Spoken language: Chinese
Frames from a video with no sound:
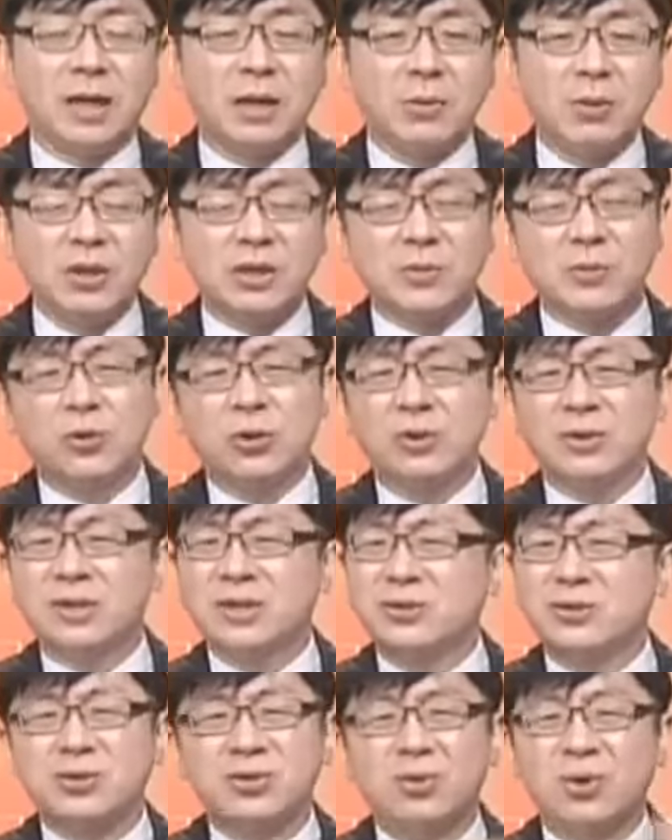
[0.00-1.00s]
那为什么会有
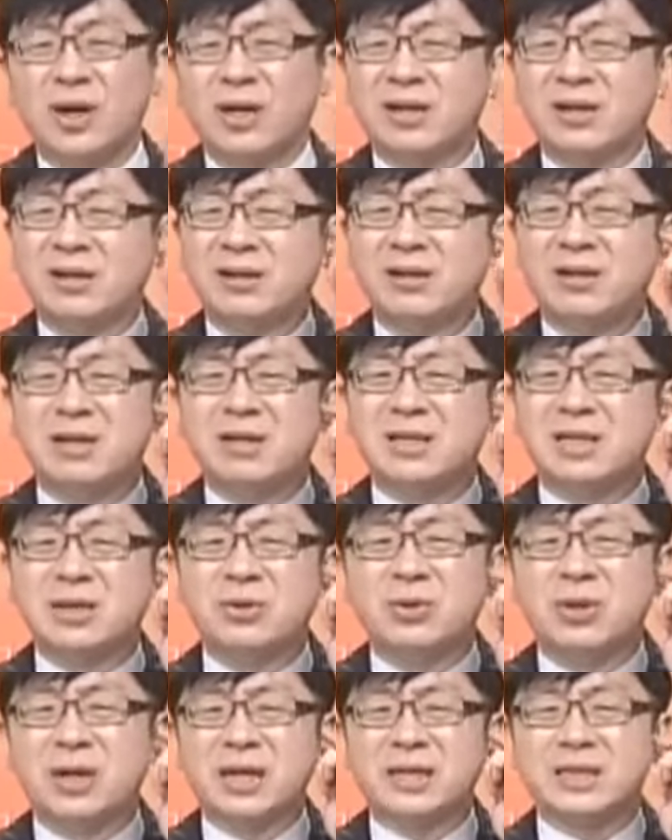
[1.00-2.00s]
这句话呢？等
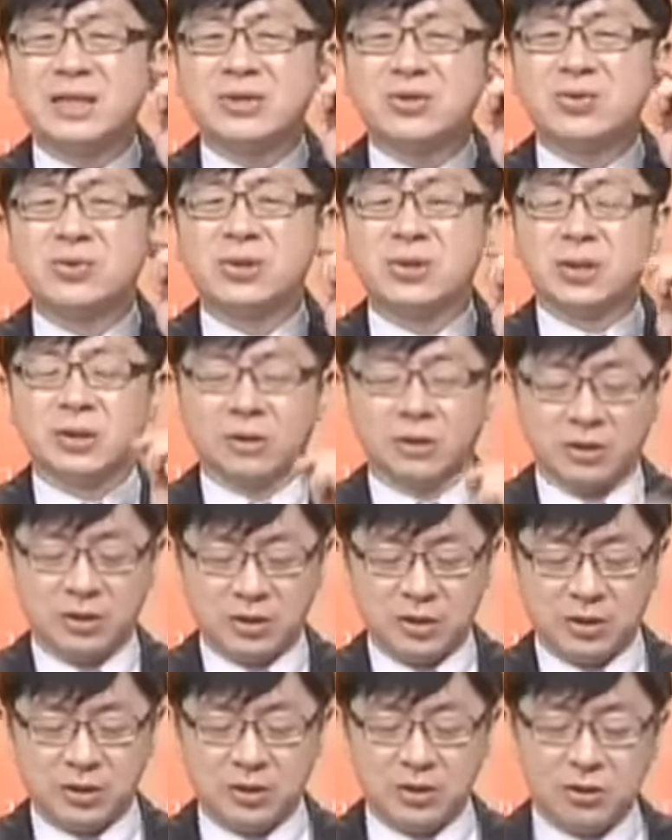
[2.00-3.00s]
机会来再出手，
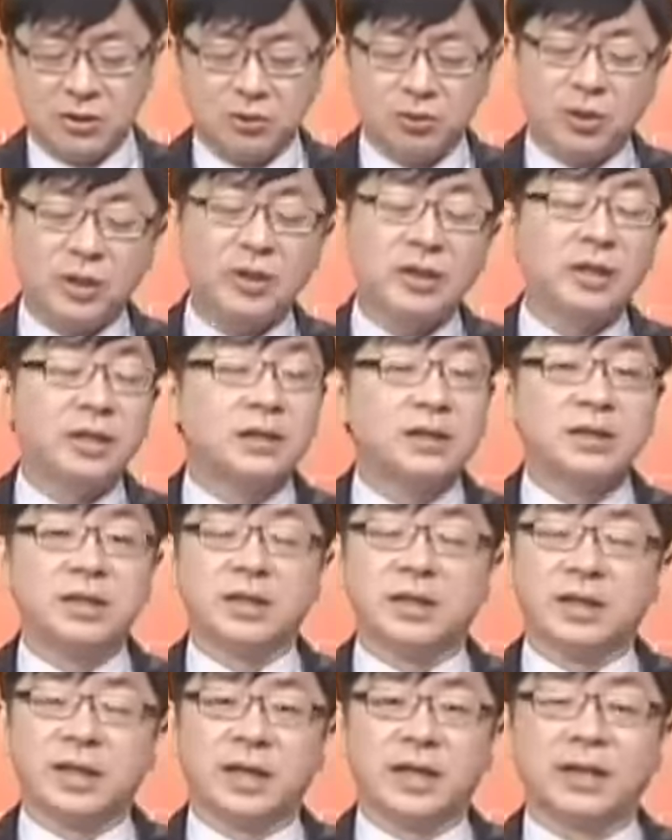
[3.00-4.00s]
原因很
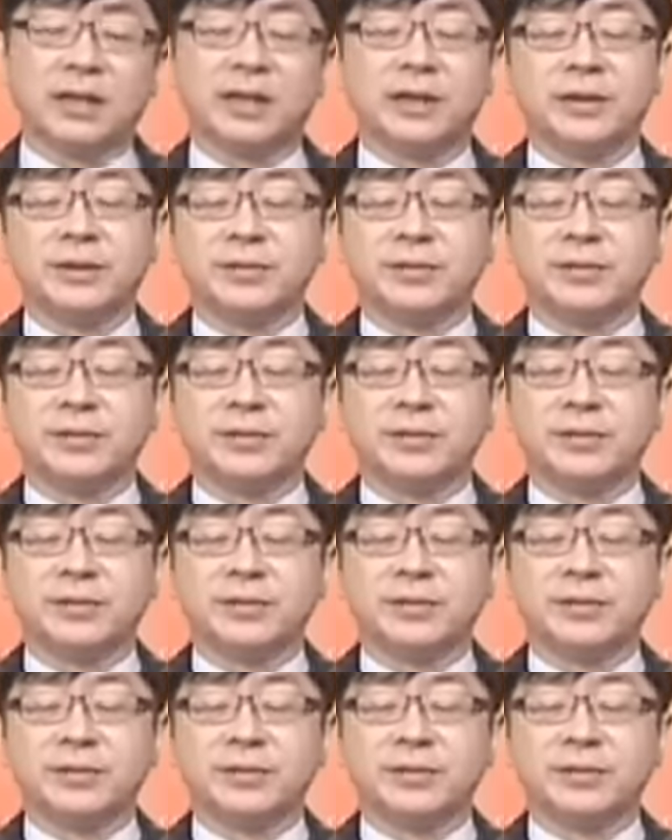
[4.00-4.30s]
简单，